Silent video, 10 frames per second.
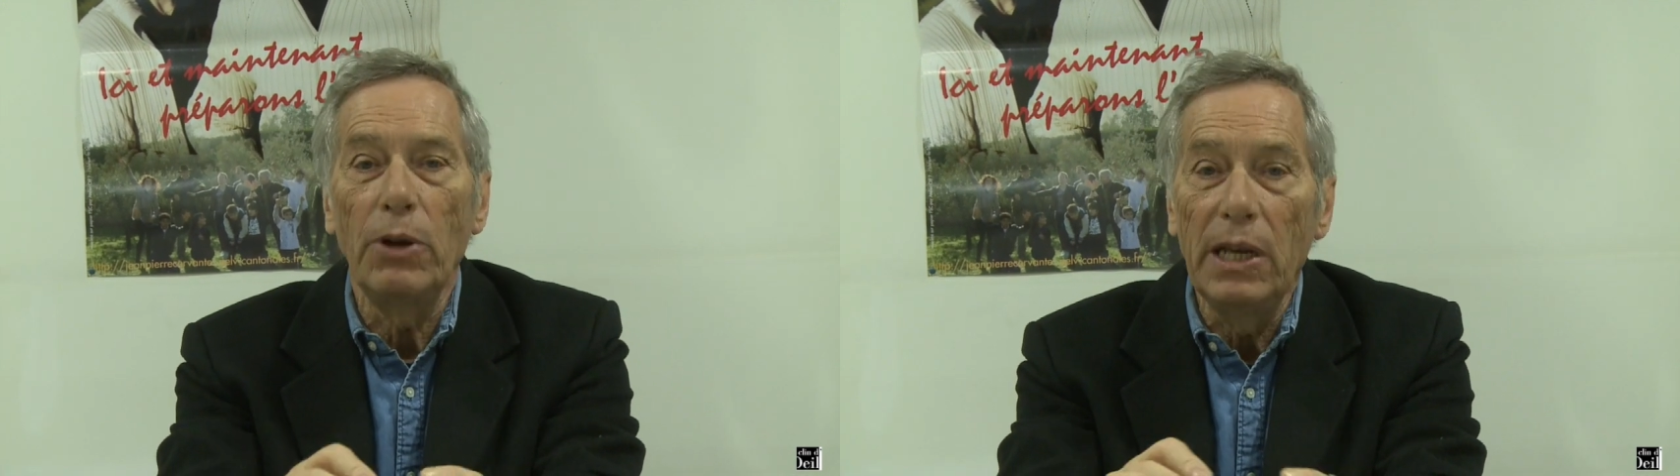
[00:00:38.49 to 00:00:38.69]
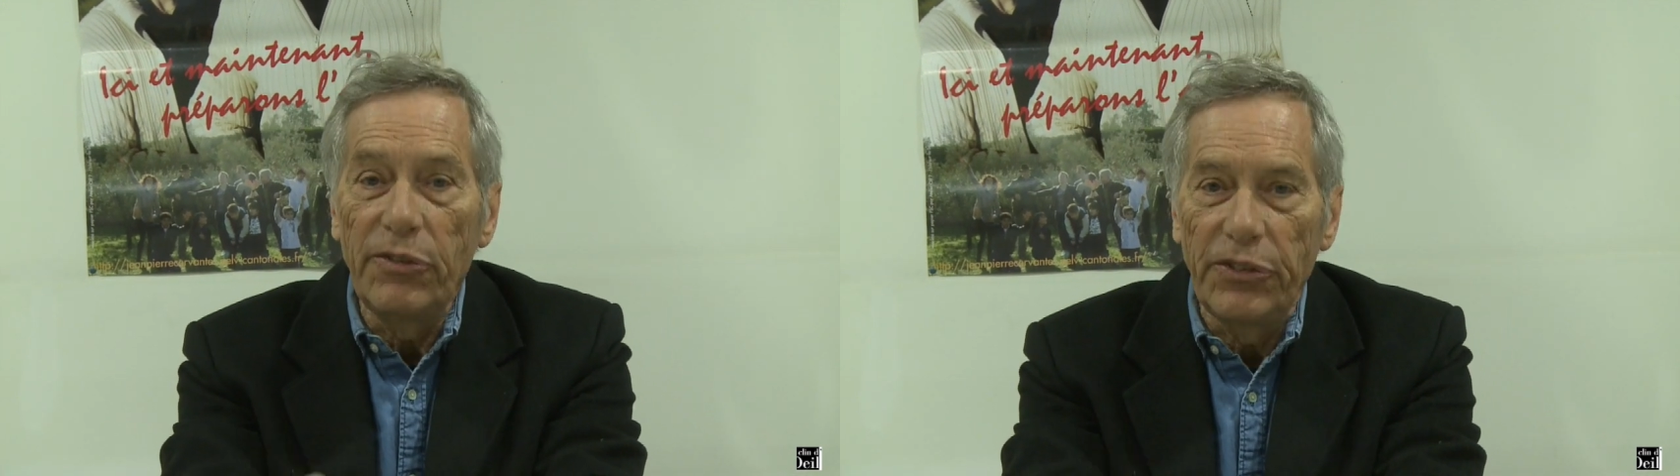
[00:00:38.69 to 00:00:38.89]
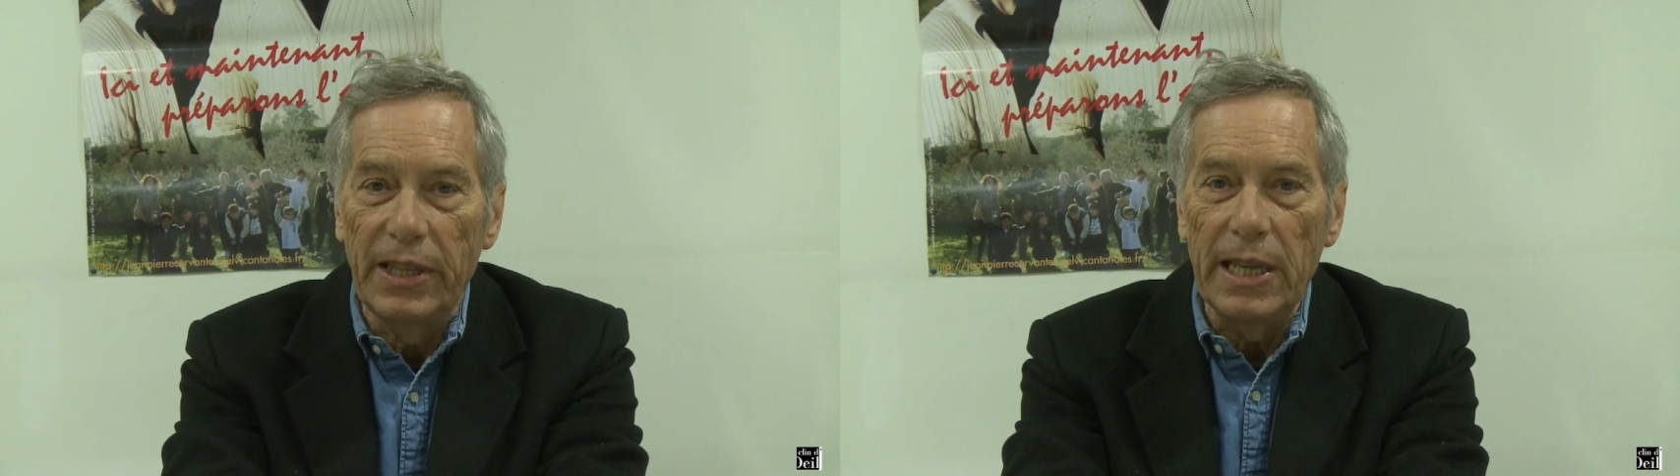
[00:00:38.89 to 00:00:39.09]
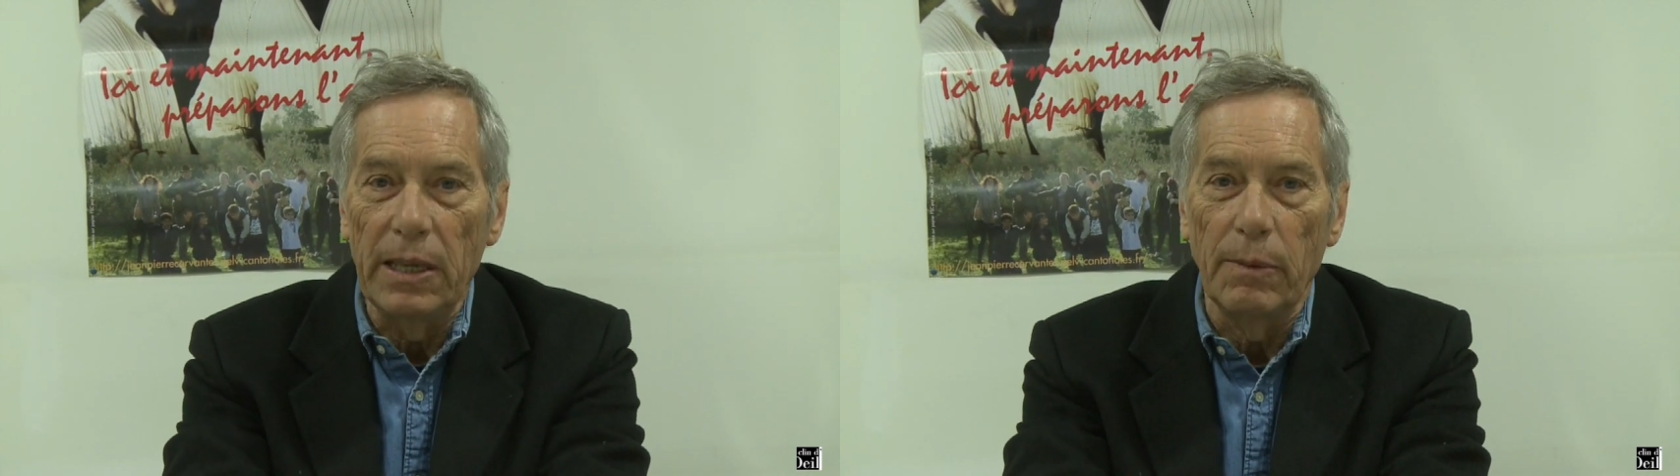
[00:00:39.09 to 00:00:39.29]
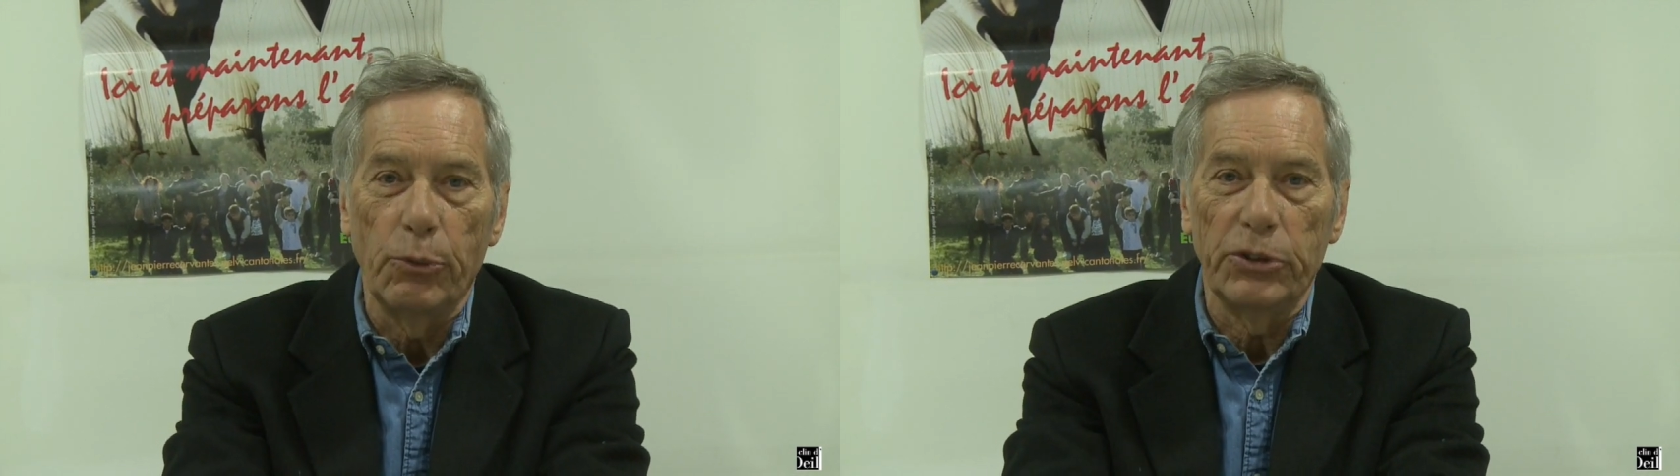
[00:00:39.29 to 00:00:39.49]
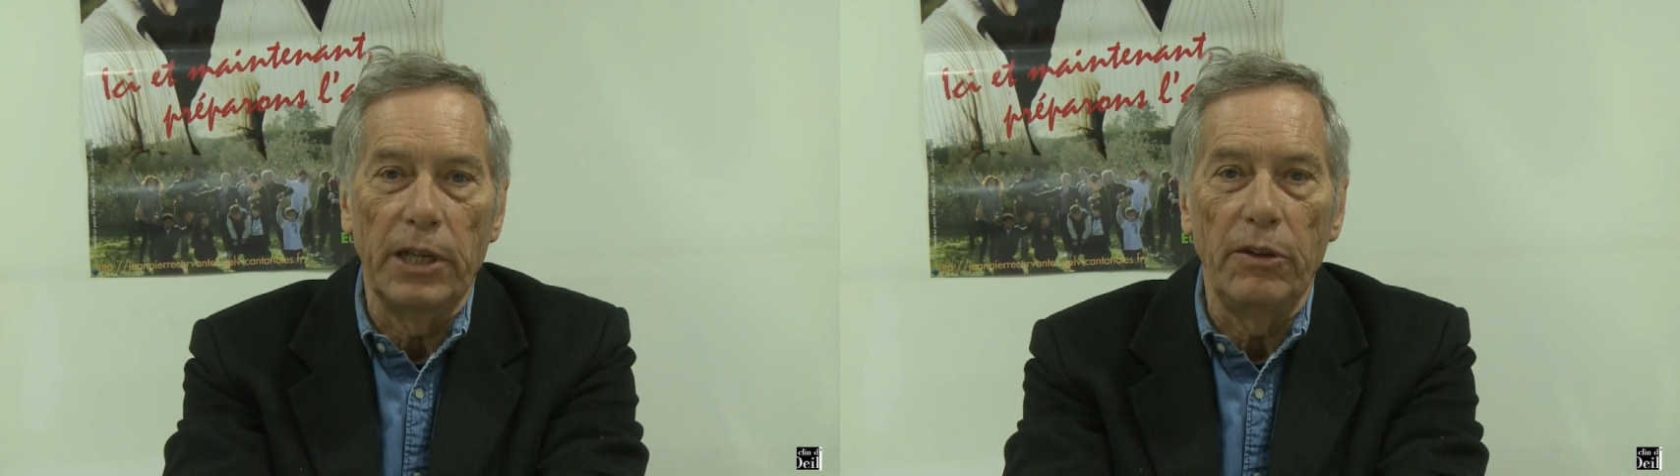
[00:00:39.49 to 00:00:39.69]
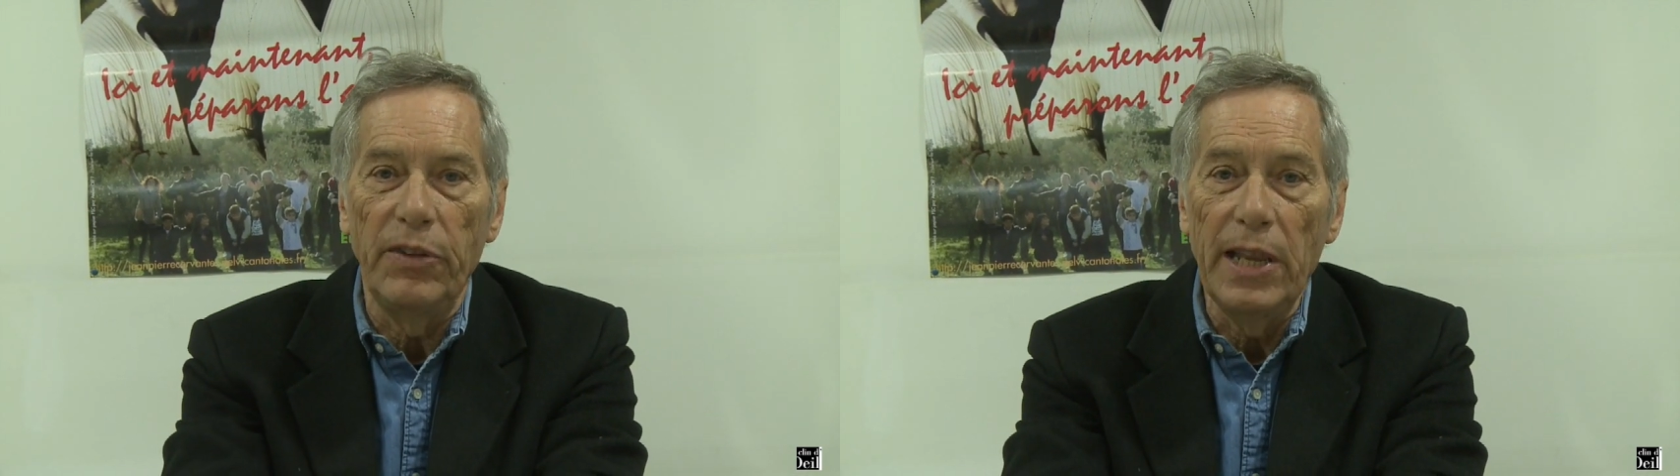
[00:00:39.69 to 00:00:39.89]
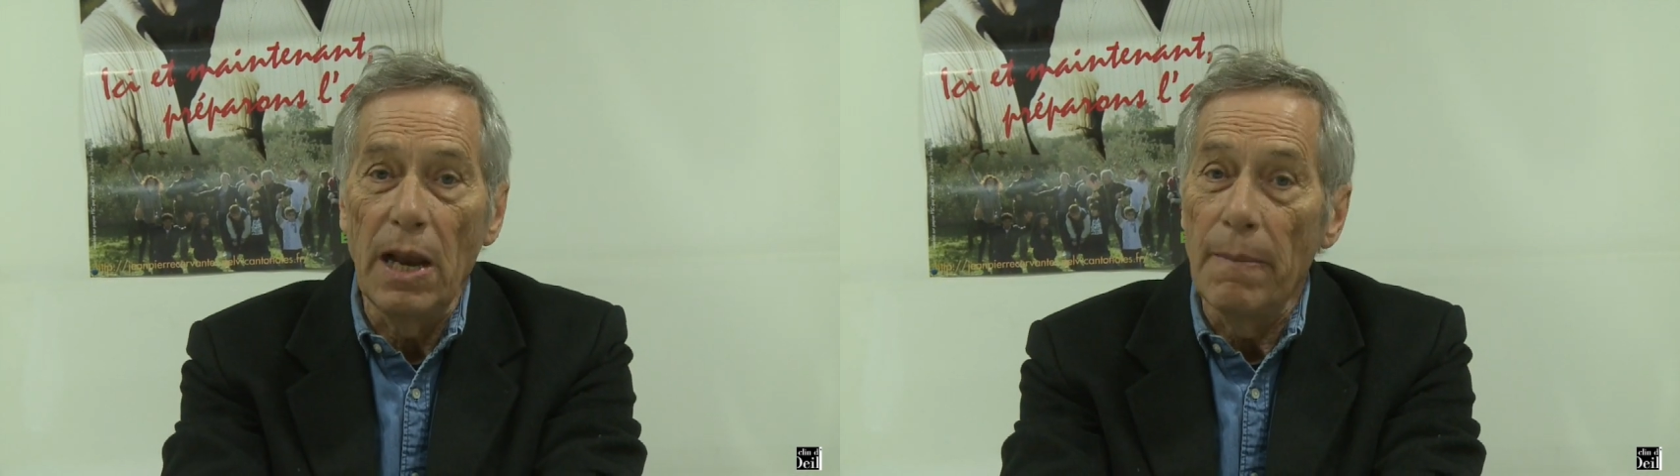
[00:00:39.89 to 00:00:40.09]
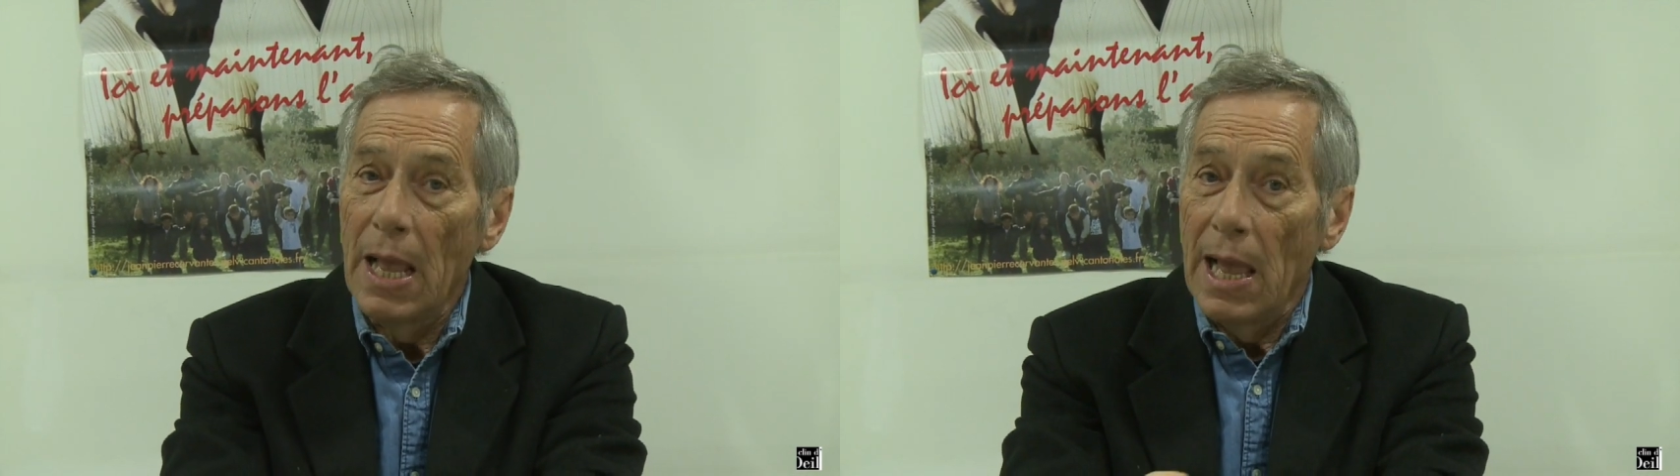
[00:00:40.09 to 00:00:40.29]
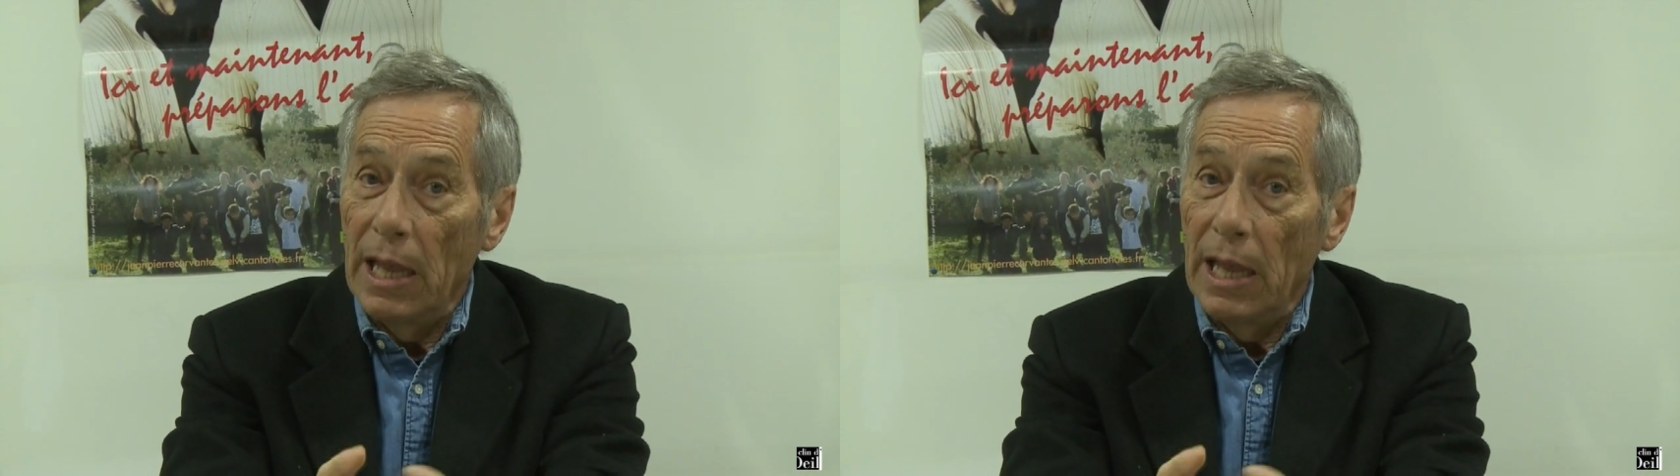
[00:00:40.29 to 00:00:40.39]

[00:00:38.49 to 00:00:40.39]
lifting pour cette ville,